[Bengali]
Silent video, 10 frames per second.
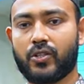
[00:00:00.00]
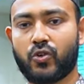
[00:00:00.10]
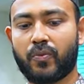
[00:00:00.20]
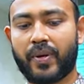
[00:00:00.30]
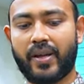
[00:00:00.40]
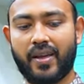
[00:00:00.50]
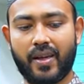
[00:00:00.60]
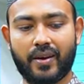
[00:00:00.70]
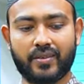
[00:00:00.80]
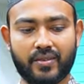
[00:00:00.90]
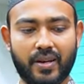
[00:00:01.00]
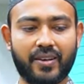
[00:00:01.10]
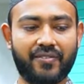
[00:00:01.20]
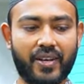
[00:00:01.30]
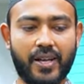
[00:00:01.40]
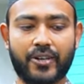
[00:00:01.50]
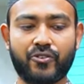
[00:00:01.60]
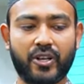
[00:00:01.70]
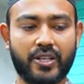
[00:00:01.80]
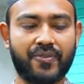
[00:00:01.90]
শোক ভাই একটা
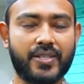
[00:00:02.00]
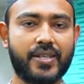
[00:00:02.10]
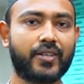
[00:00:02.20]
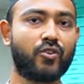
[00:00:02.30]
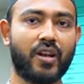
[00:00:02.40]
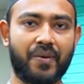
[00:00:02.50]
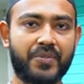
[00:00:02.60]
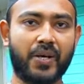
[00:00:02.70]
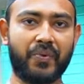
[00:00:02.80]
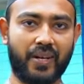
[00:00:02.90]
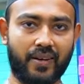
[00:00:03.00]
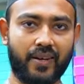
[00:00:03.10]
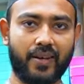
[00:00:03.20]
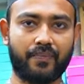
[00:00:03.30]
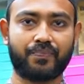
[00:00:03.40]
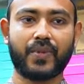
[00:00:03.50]
ইলেকট্রনিক ডিভাইস দিয়ে কিন্তু লাইভ যাবে না হ্যাঁ